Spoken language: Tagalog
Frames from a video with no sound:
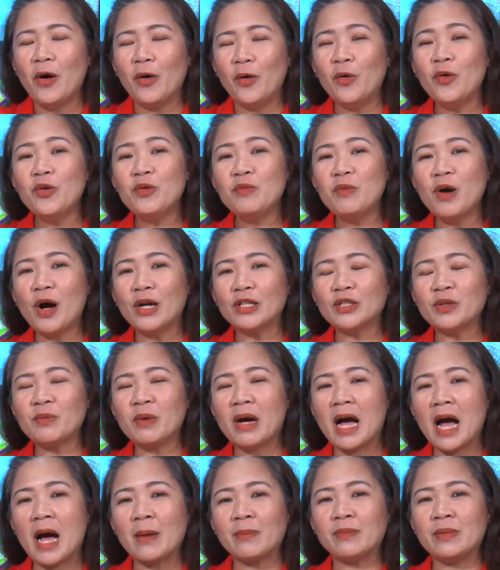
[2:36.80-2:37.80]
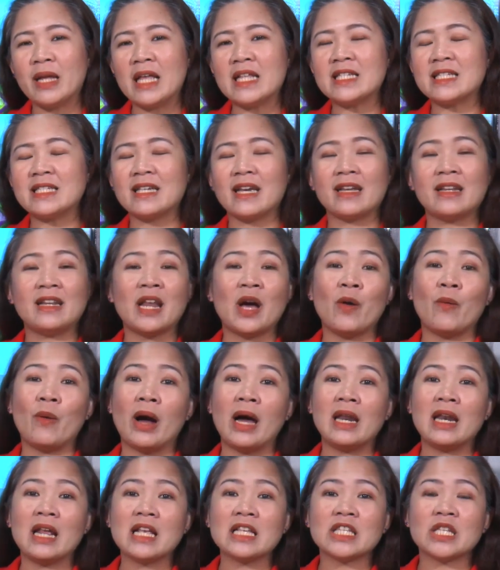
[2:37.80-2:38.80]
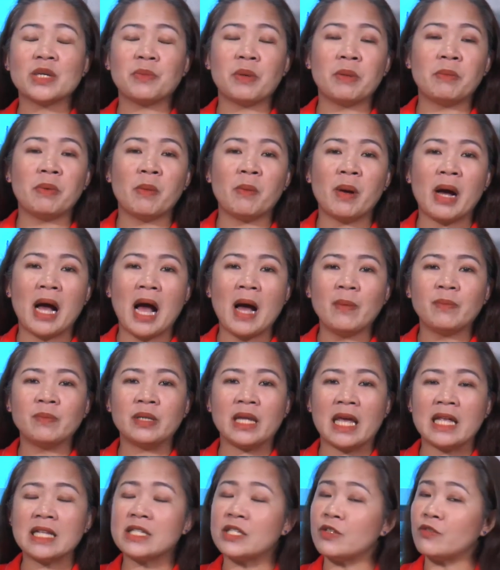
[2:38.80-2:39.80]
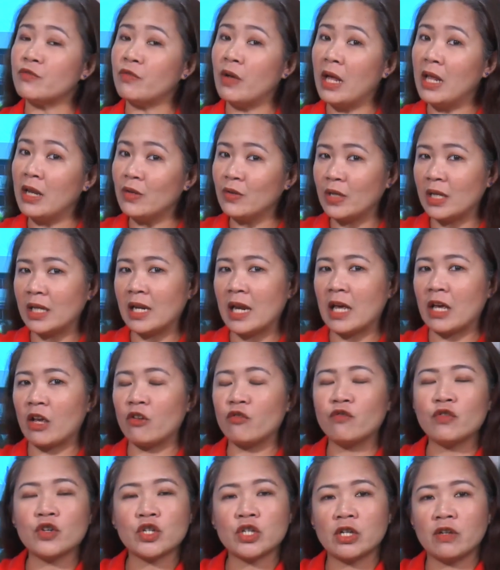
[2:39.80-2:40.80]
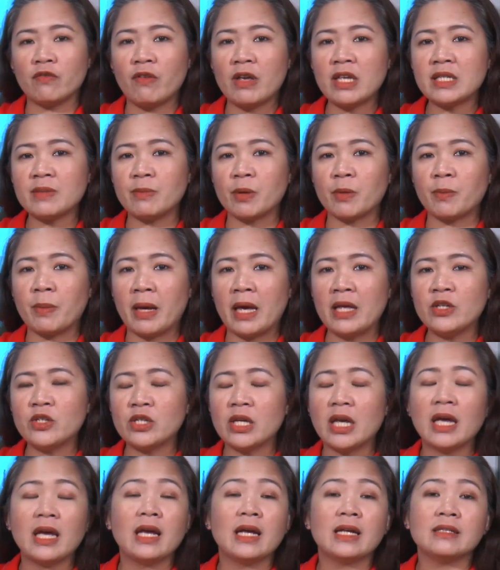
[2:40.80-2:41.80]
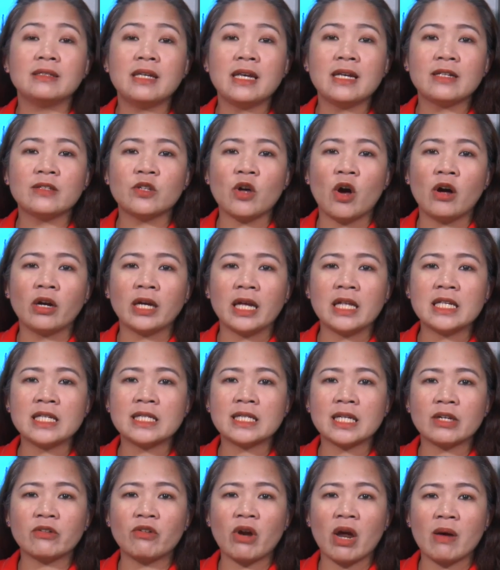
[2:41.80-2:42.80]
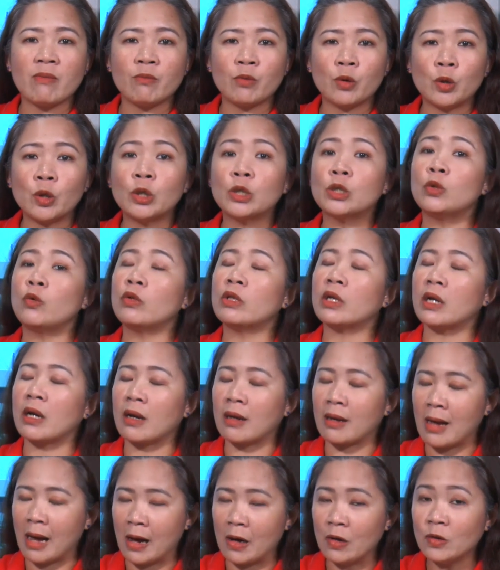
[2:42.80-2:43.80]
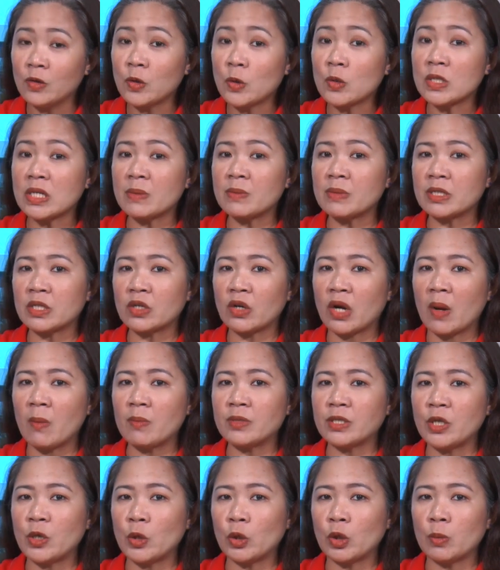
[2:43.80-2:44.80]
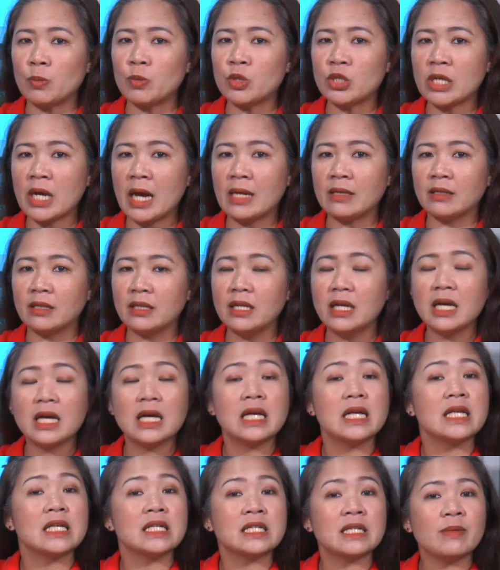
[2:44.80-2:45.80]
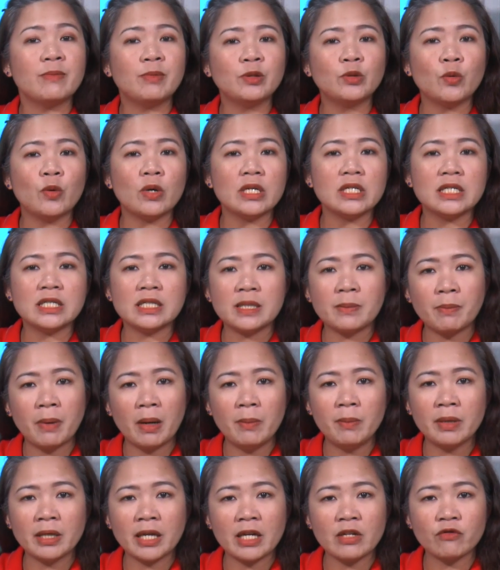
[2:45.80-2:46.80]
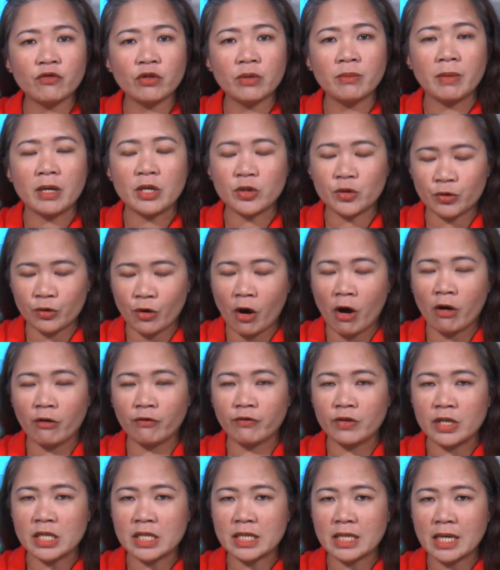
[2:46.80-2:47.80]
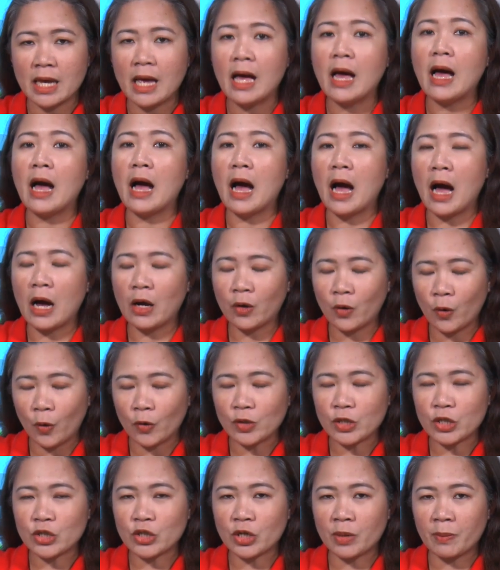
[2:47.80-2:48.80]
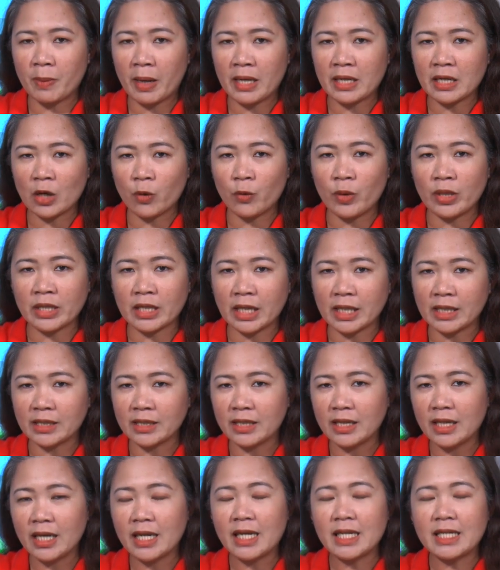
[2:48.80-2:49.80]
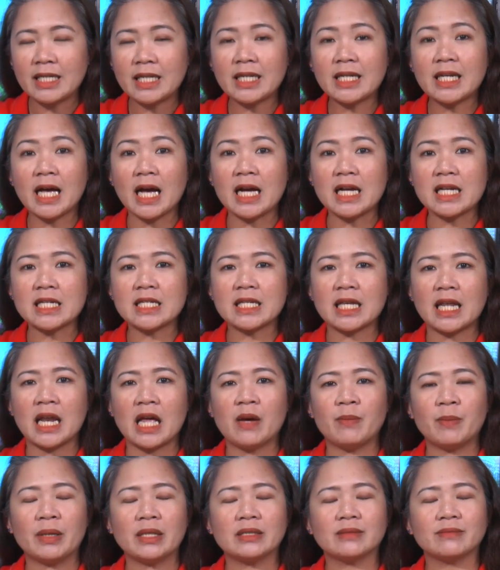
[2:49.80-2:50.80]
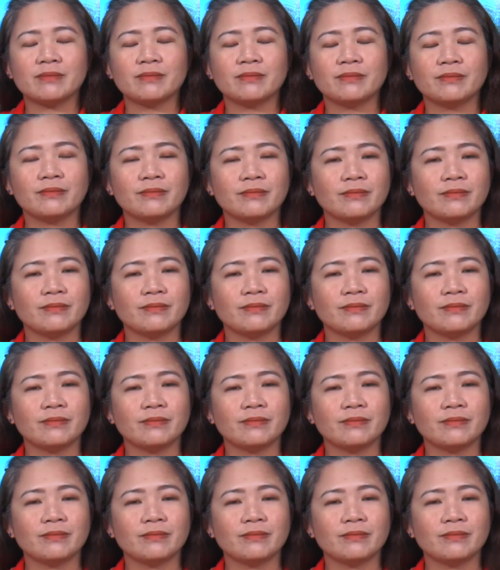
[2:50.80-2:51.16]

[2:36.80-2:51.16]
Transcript: Og mga kato mga updates ng adlaw alang sa ban pa mga updates, si follow gilike ang official Facebook page, TikTok, Instagram og Twitter account ug subscribe sa YouTube channel sa Butuan City Public Information Office. Ako si Charmaine Awitan. Daghang salamat.